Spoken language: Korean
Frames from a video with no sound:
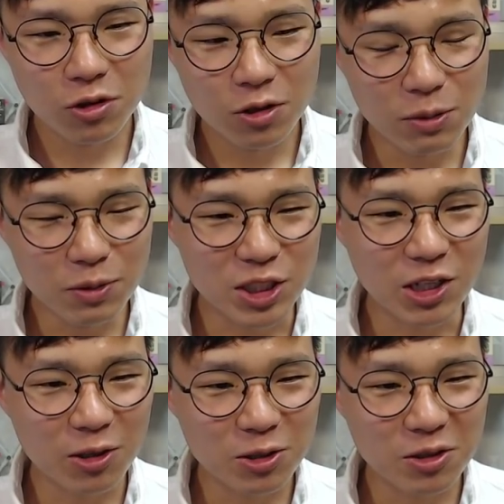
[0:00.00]
이미
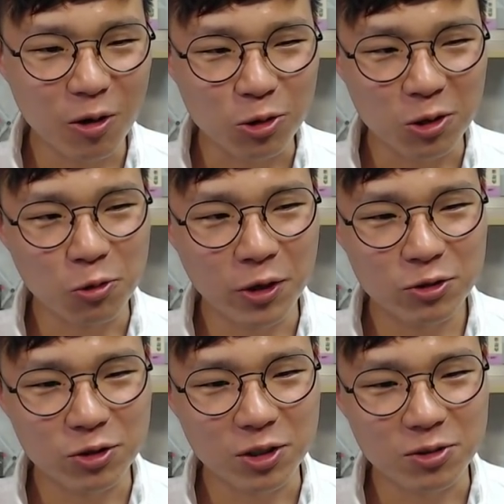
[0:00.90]
지나간 일을 내가 어떻게 돌이킬
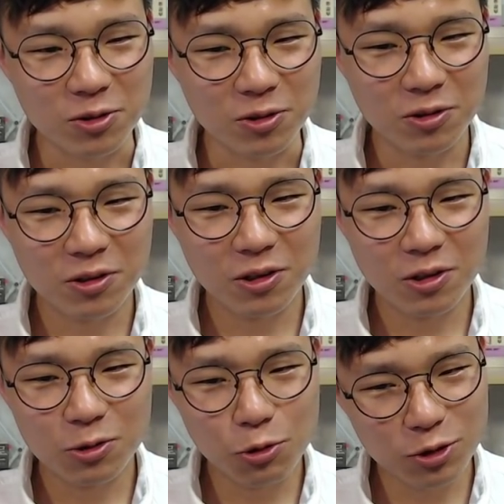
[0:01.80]
수 있겠어요.
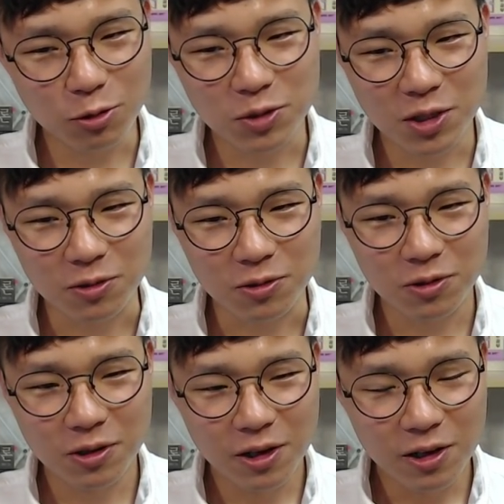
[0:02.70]
돌이킬 수 없잖아요.
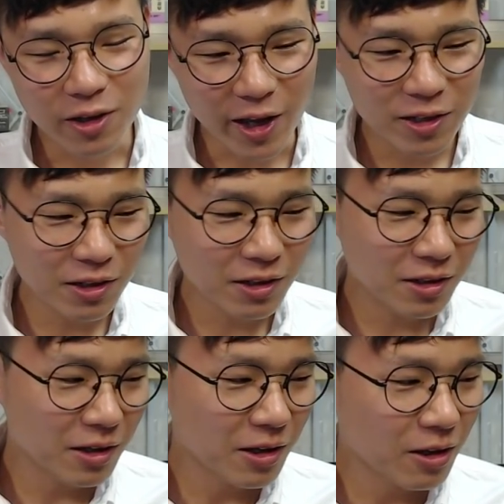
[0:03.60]
괜히
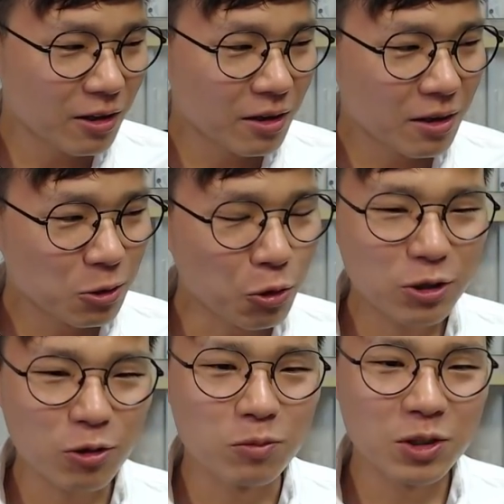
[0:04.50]
돌이킬
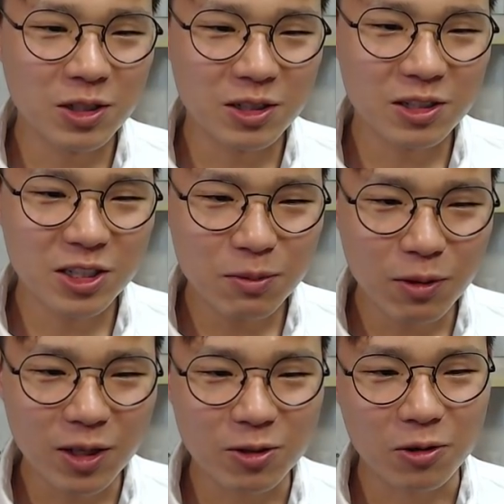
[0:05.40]
수 없는 일을
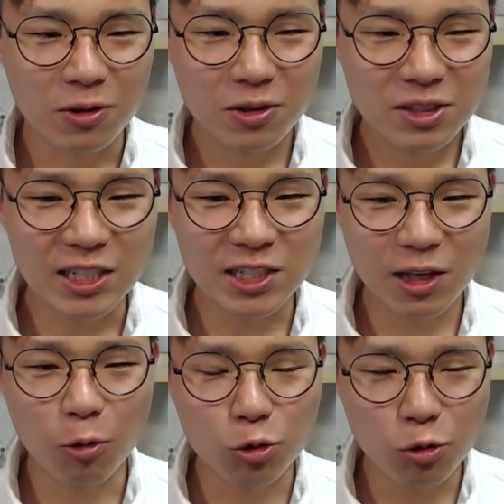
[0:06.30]
끄집어내서
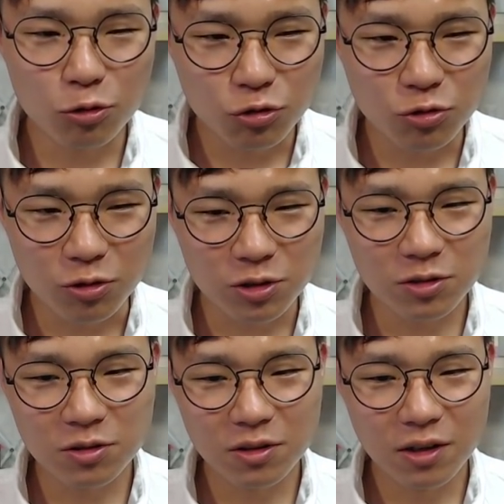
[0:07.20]
자신에게 고통을 주는 것은
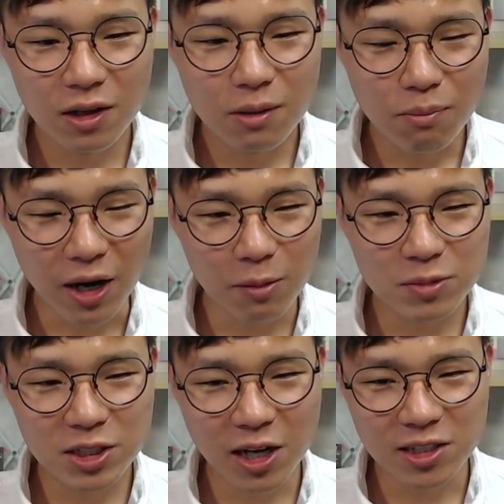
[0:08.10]

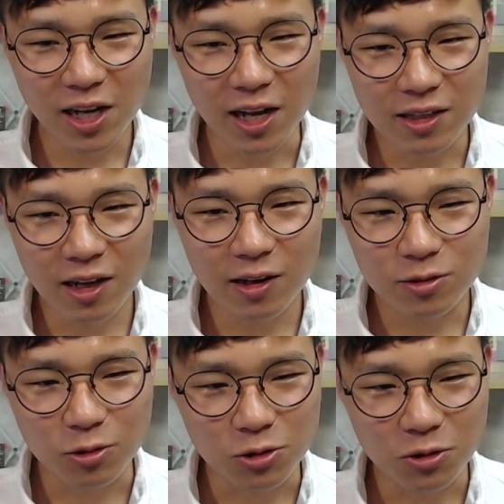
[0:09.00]
바람직하지 않다라는
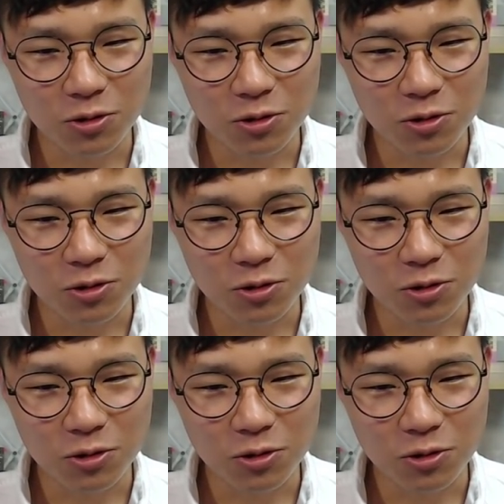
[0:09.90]
거죠.